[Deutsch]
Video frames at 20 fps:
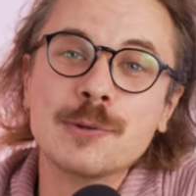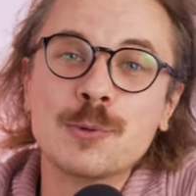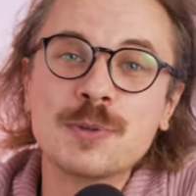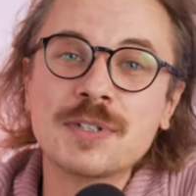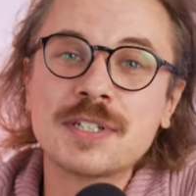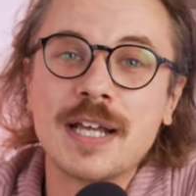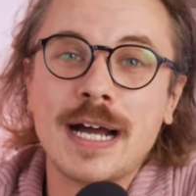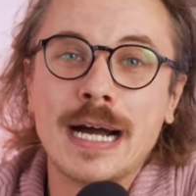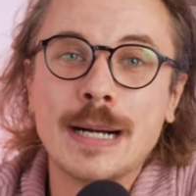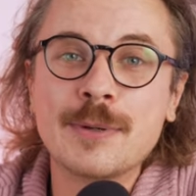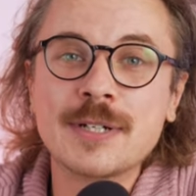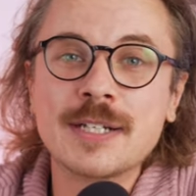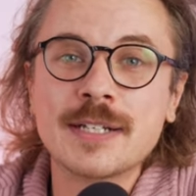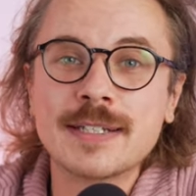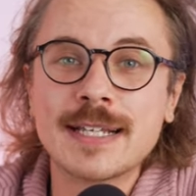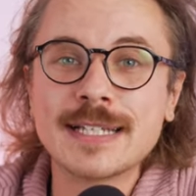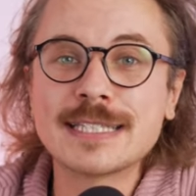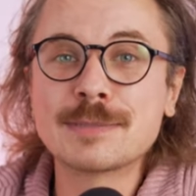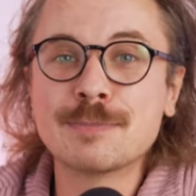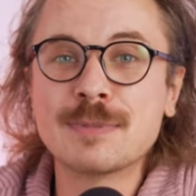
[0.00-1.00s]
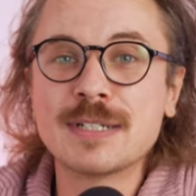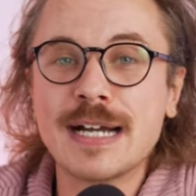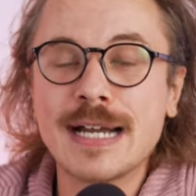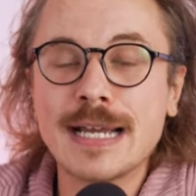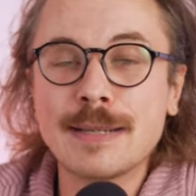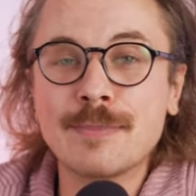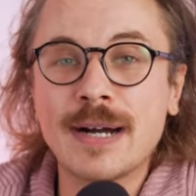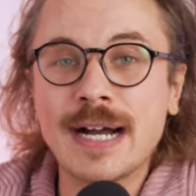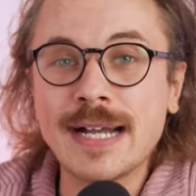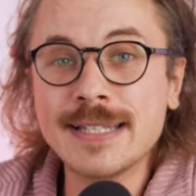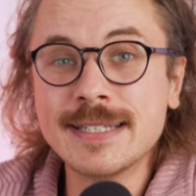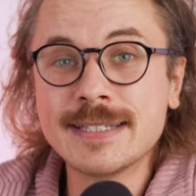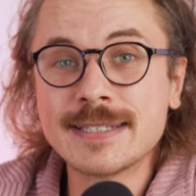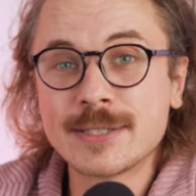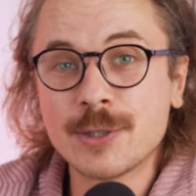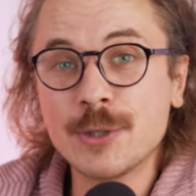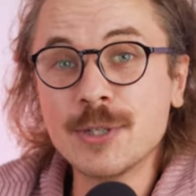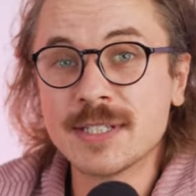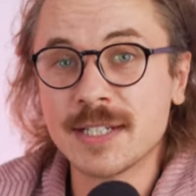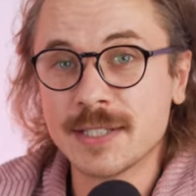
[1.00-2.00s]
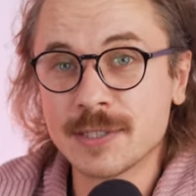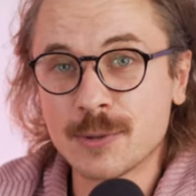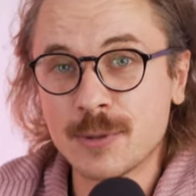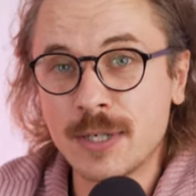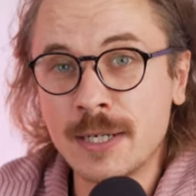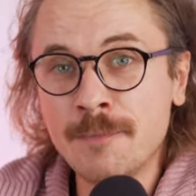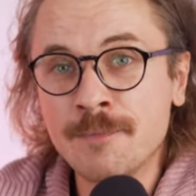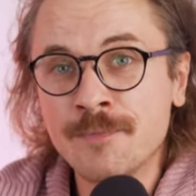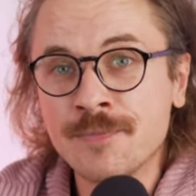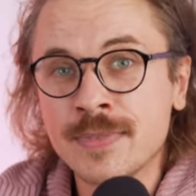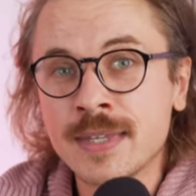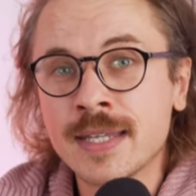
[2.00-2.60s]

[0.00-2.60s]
und arbeitet jetzt mit einem 1-Zoll-Sensor.